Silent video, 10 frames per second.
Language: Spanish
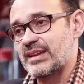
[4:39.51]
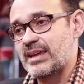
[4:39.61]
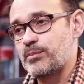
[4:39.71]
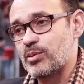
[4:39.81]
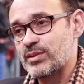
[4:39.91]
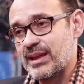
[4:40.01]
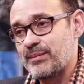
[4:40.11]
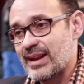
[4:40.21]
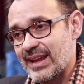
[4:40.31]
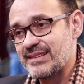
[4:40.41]
equipos de
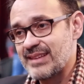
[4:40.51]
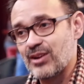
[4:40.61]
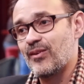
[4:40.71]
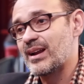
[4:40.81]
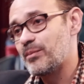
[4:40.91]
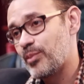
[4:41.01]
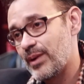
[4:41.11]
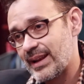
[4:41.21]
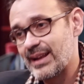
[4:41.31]
emergencia no van a poder